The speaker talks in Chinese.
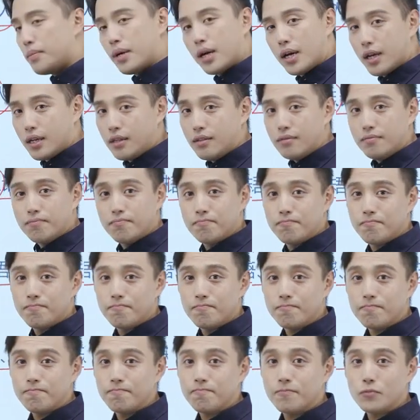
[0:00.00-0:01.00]
吗？
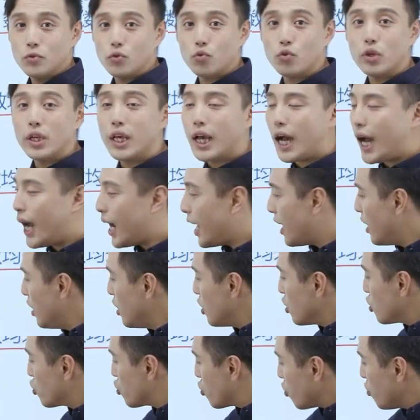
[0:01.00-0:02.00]
注意啊，
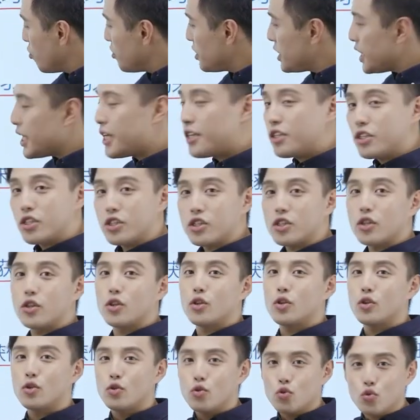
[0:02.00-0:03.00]
中间
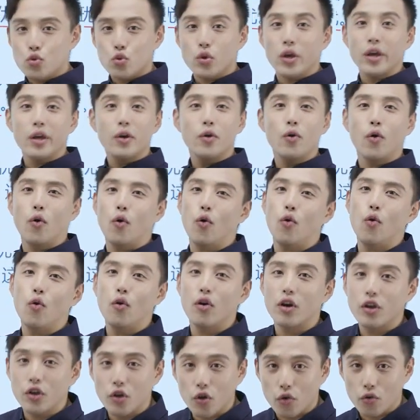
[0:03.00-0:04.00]
是均
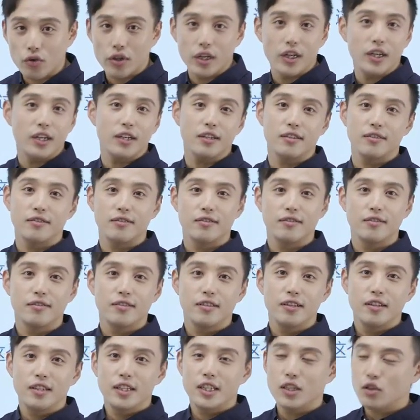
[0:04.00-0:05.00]
或优的人，
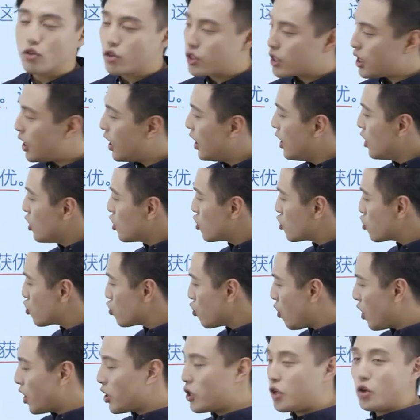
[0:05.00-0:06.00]
也就是
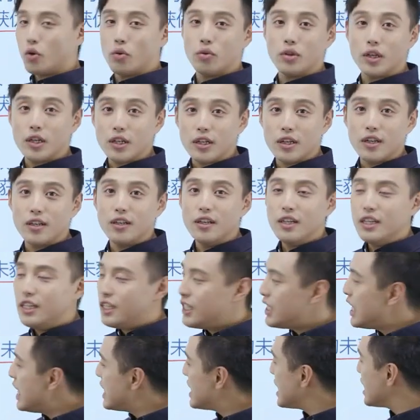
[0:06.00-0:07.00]
双优的人。
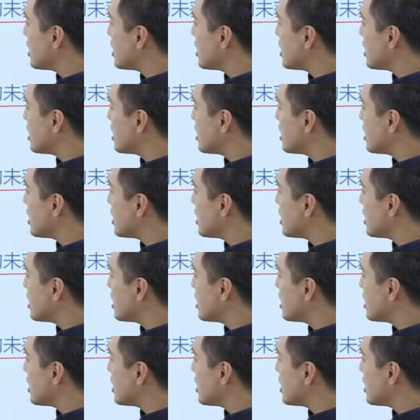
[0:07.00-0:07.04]
现